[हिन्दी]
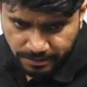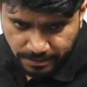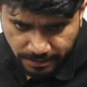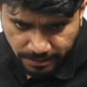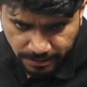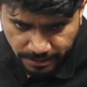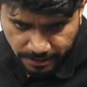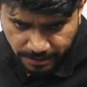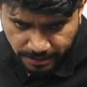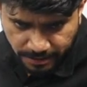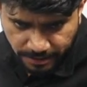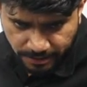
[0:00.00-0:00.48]

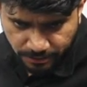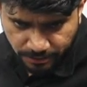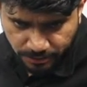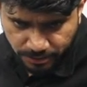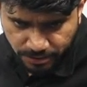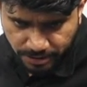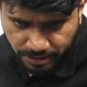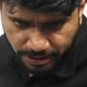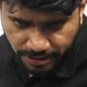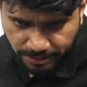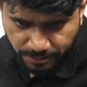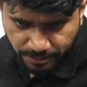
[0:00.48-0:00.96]
एंड
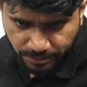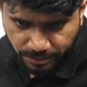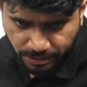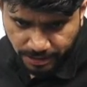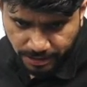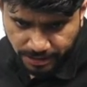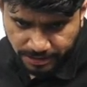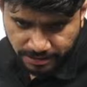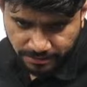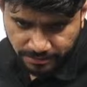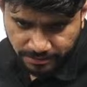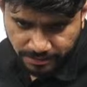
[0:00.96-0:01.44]
उस टाइम
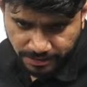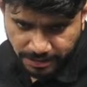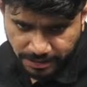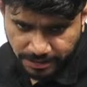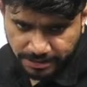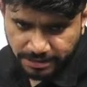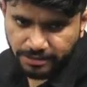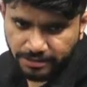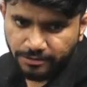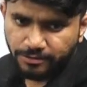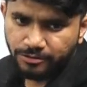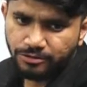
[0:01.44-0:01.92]
यूटिलाइजेशन
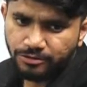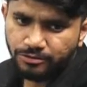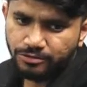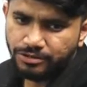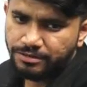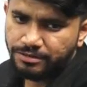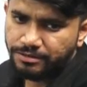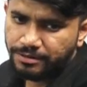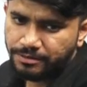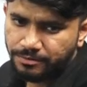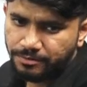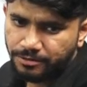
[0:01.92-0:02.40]
अच्छा वो
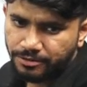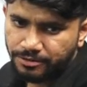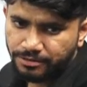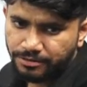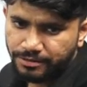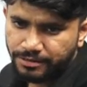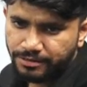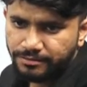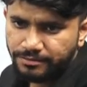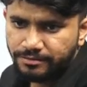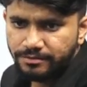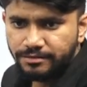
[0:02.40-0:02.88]
दूसरी बात बोल रहे हो
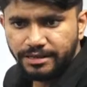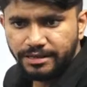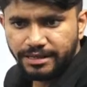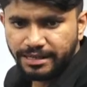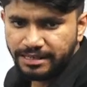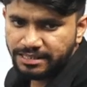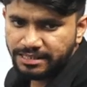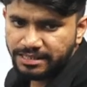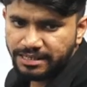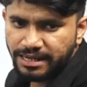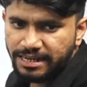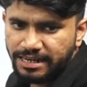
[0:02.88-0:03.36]
क्या ठीक
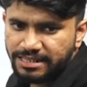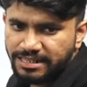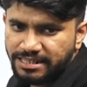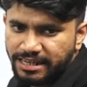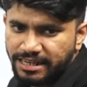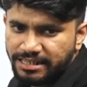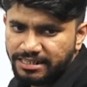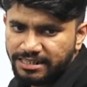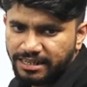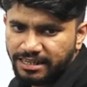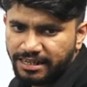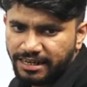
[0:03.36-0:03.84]
है स्टार
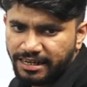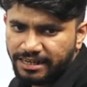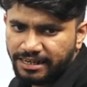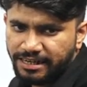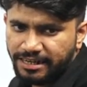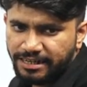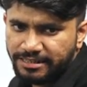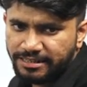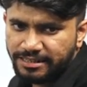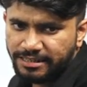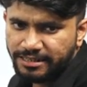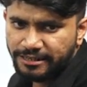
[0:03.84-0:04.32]
स्टार इज द करेक्ट
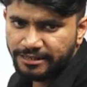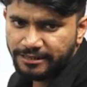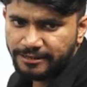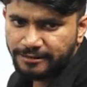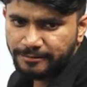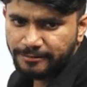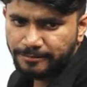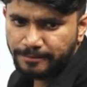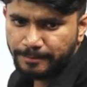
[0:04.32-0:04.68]
आंसर यार